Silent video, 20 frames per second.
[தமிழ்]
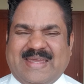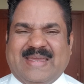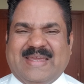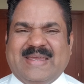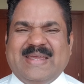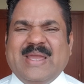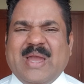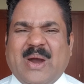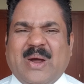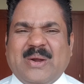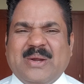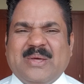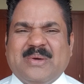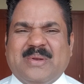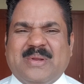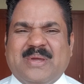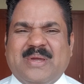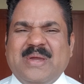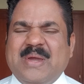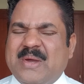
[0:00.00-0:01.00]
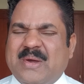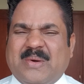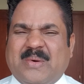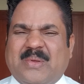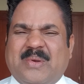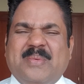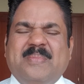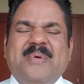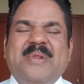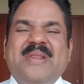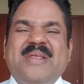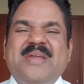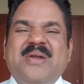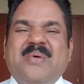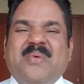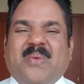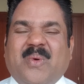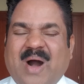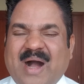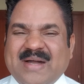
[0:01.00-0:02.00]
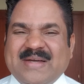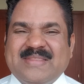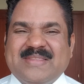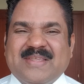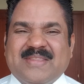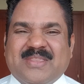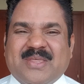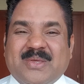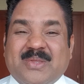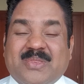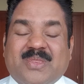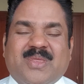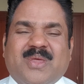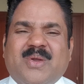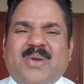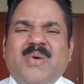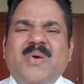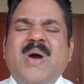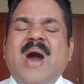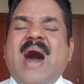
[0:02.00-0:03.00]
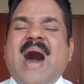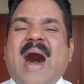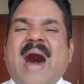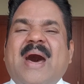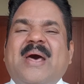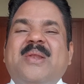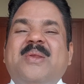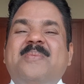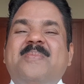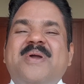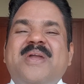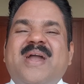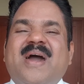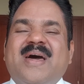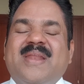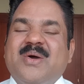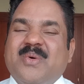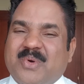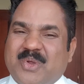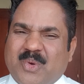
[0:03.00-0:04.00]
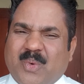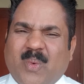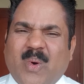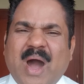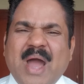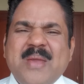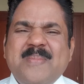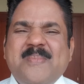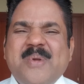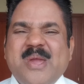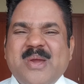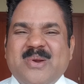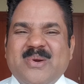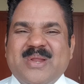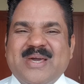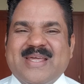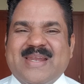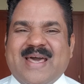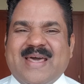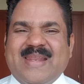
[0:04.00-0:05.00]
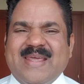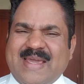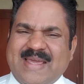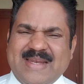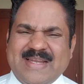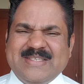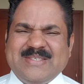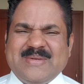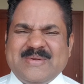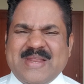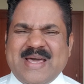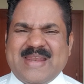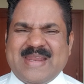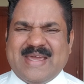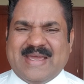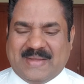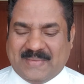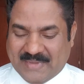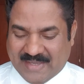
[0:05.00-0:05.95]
இங்கே ஆண்டவர் ஒரு பெரிய வாக்கு தத்துவத்தையும் அருமையான ஒரு வாய்ப்பையும் கொடுக்குறாரு என்ன சொல்கிறாரு